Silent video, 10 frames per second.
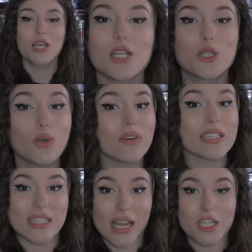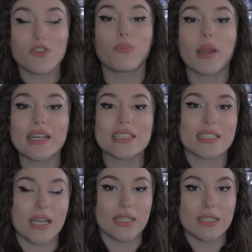Жду вас также в моих
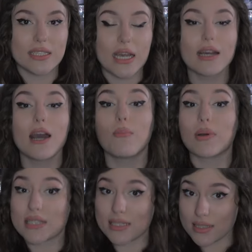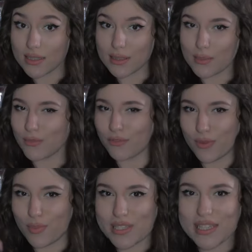социальных сетях по ссылкам в
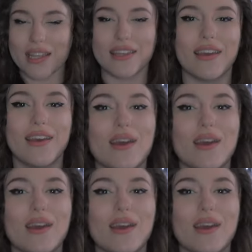описании.